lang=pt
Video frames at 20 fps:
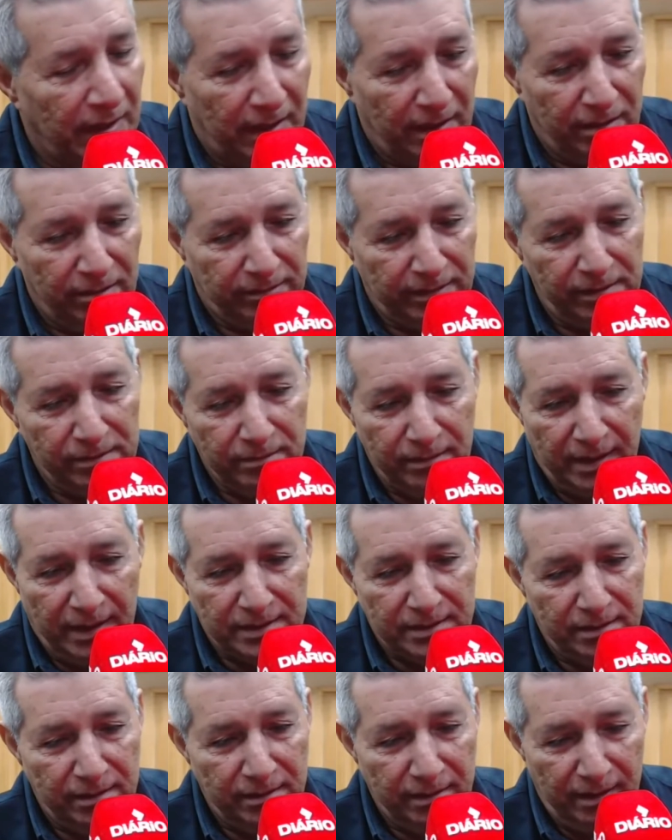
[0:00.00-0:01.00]
Eu tenho,
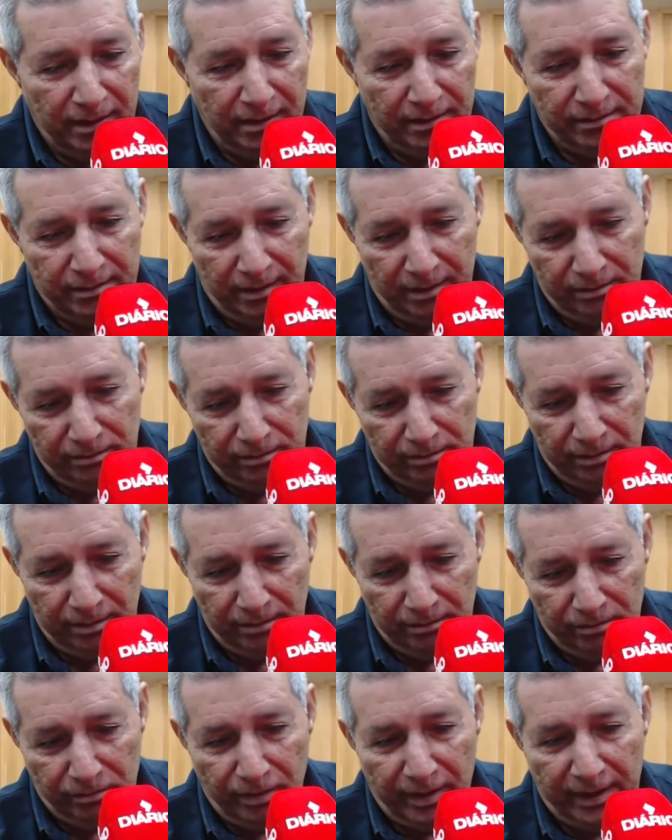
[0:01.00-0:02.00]
assim, eu, eu,
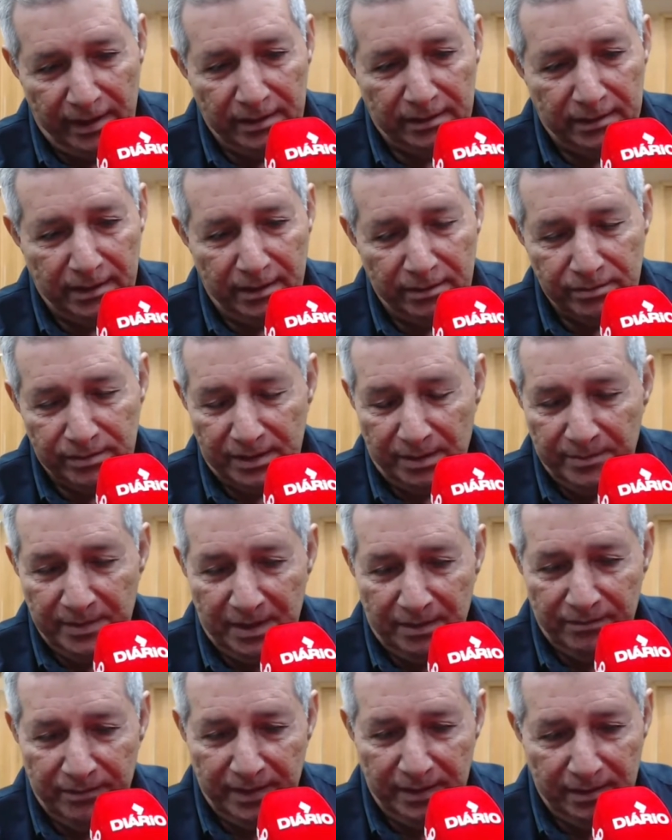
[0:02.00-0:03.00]
eu 40 anos da
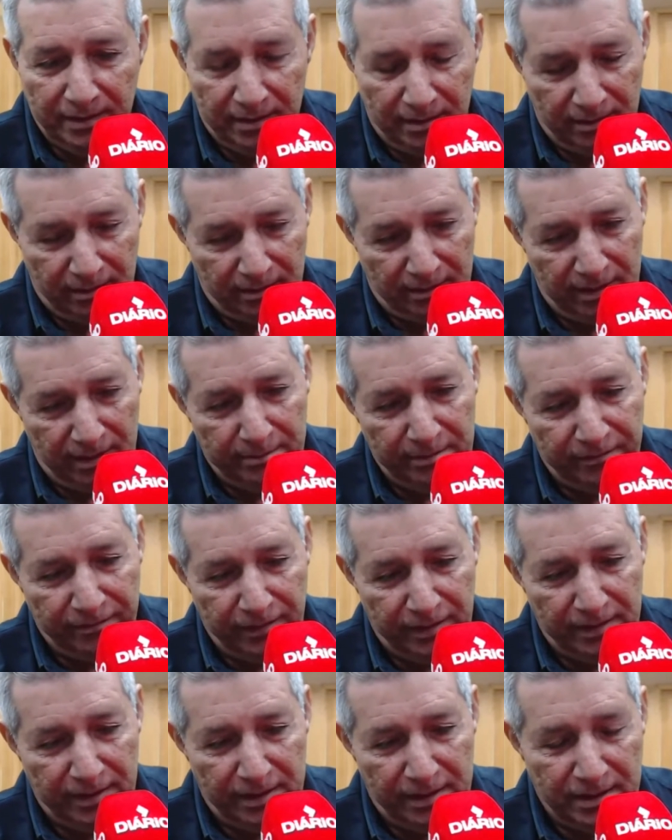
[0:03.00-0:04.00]
minha vida, Kleber,
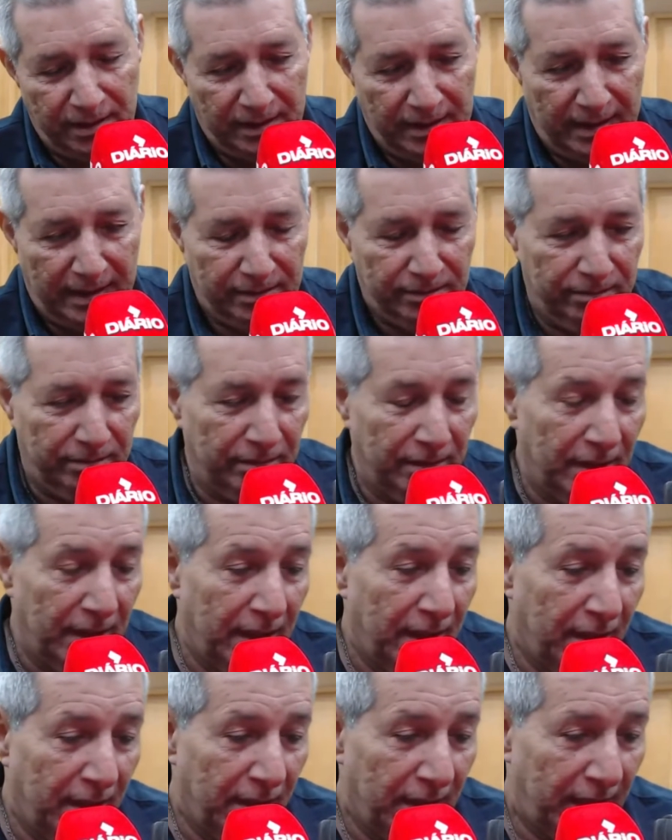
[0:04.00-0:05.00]
foi dedicado
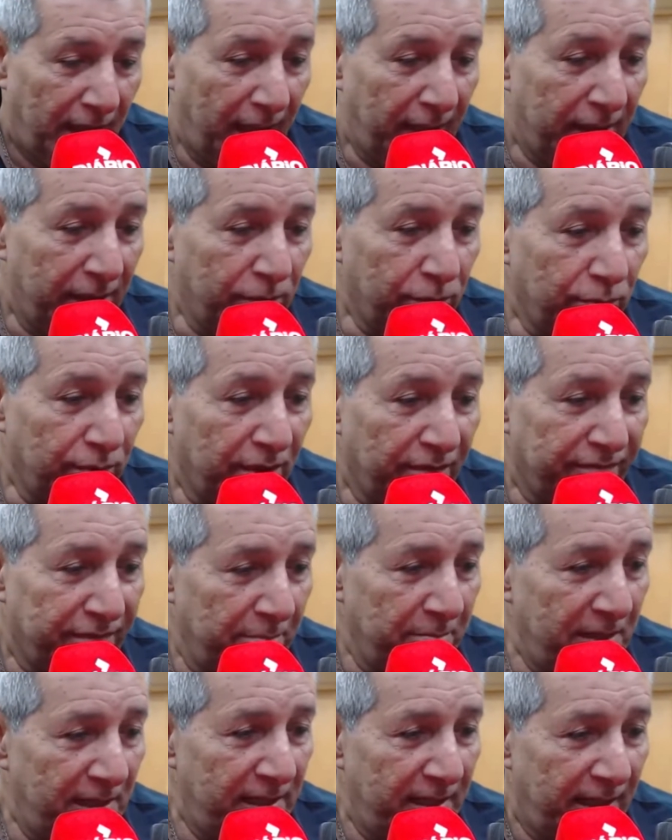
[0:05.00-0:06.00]
à agricultura
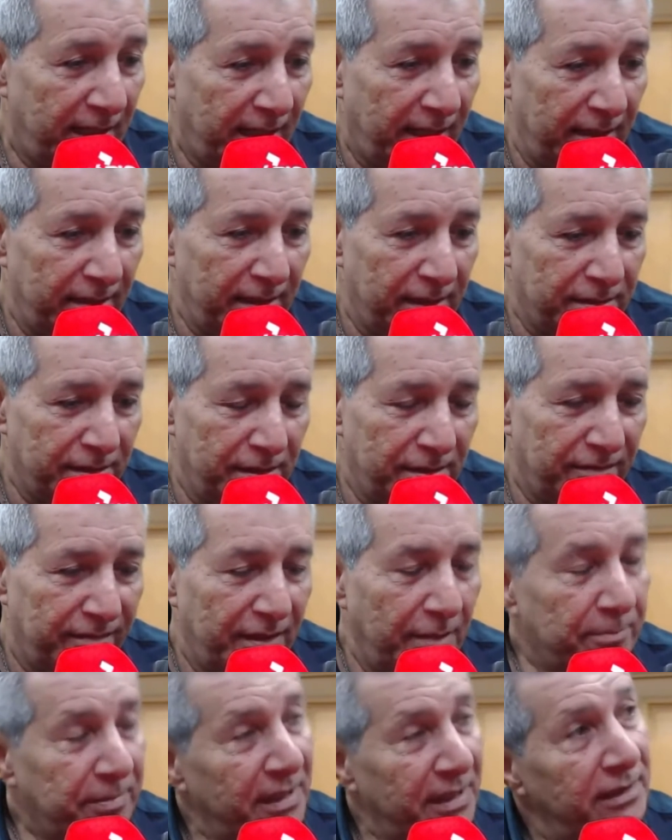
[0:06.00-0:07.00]
familiar e a gente
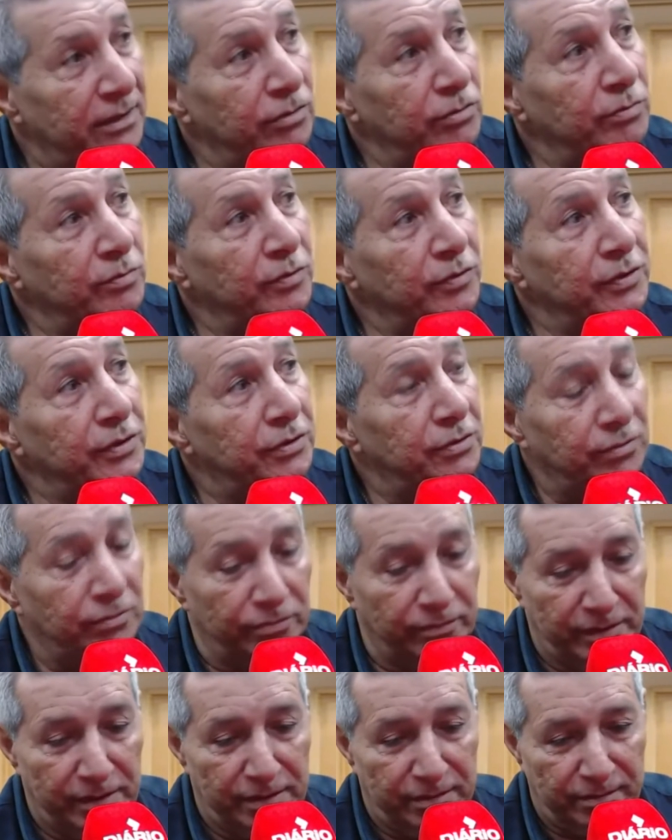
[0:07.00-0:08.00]
vem aprendendo muito
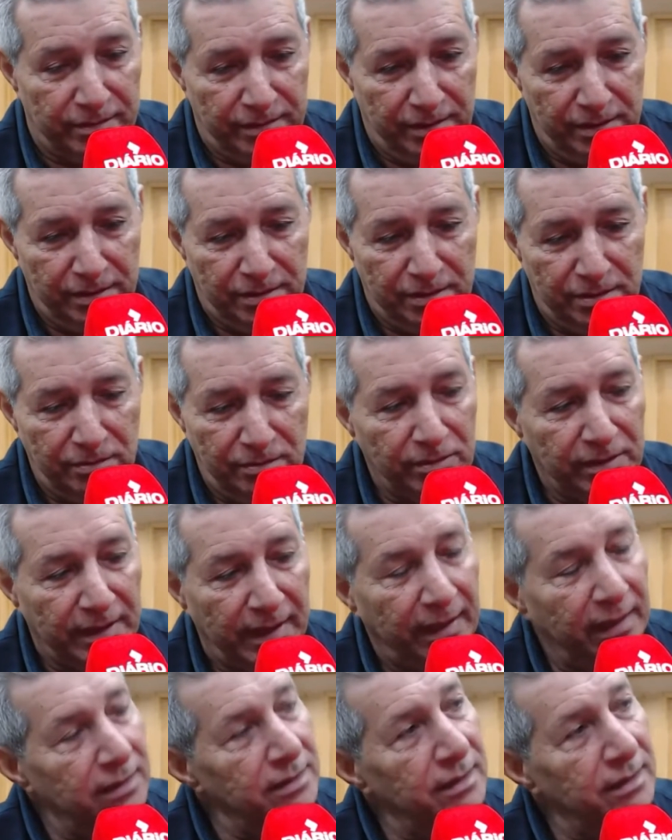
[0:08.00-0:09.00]
com isso. A gente não quer
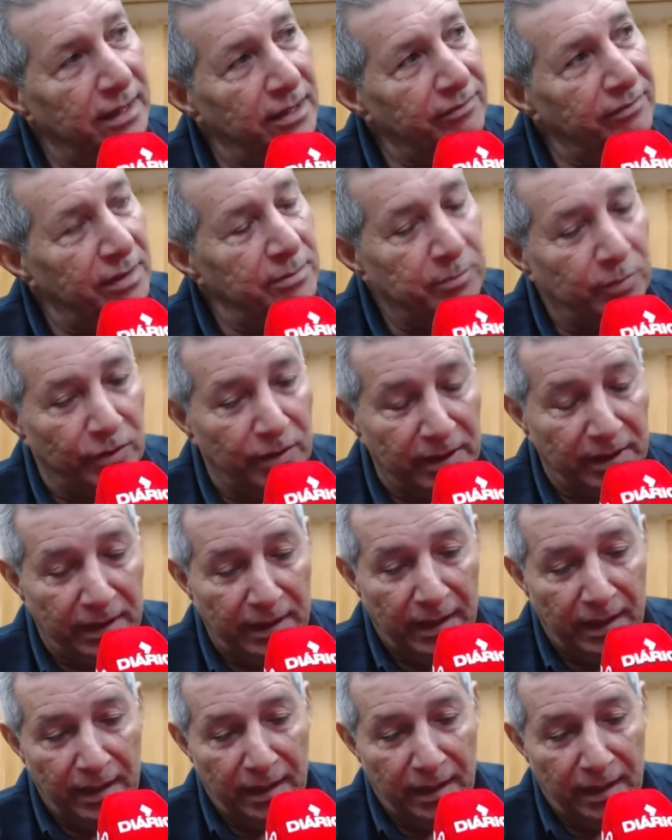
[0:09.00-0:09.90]
que ninguém vá embora.